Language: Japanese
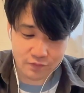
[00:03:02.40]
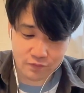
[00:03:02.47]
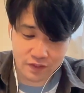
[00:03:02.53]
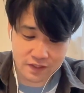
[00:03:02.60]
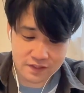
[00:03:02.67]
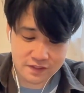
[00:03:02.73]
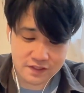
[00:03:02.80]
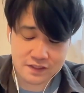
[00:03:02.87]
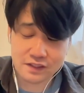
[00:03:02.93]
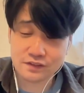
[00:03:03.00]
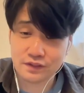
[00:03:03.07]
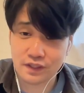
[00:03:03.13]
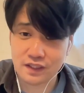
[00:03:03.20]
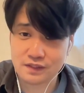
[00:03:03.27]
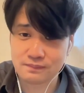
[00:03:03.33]
ノカリしが
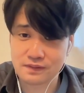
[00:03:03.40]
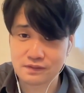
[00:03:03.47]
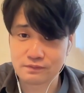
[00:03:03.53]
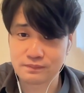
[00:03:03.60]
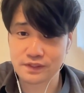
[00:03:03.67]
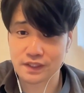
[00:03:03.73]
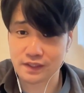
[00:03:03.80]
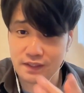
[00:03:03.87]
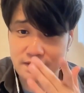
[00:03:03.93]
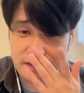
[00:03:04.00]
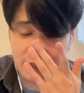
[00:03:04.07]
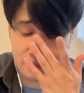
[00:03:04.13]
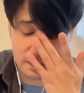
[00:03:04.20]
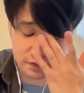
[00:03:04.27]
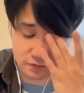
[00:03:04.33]
つから始まるみたいで、
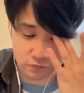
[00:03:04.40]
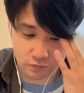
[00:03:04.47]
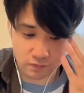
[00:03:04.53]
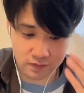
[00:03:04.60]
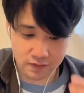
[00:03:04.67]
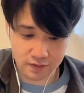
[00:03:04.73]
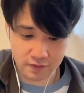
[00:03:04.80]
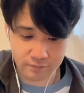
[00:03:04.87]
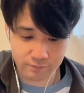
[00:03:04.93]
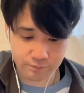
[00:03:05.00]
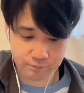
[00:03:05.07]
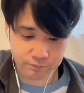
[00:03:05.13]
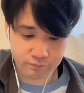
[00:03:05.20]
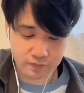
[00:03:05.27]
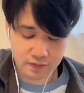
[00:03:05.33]
さんがつの。はい。
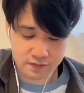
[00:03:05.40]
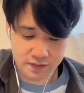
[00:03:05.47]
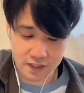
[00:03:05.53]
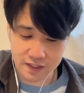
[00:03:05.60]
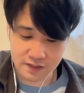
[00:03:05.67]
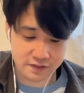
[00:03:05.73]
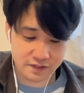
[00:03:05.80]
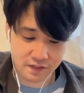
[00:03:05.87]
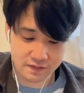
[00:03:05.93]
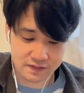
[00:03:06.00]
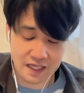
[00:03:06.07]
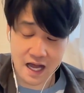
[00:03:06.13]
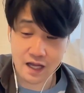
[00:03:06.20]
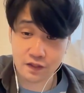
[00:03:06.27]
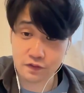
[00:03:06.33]
さんがつは
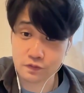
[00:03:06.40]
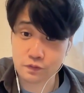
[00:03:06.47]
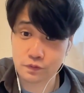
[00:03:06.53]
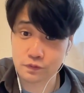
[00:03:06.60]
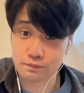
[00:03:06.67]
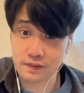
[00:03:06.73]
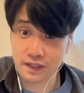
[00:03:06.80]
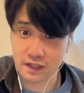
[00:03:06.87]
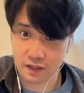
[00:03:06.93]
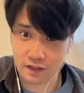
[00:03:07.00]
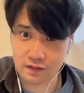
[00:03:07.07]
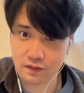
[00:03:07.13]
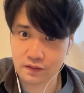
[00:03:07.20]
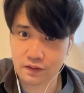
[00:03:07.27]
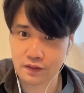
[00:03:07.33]
さんクール目
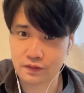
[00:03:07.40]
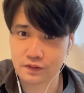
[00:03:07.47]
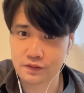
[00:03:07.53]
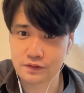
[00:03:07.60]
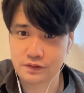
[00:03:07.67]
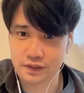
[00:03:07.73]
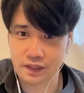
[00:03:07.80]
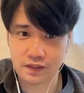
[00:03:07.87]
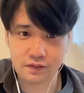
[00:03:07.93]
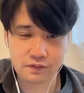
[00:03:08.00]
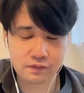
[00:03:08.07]
か。あ、いいっすね。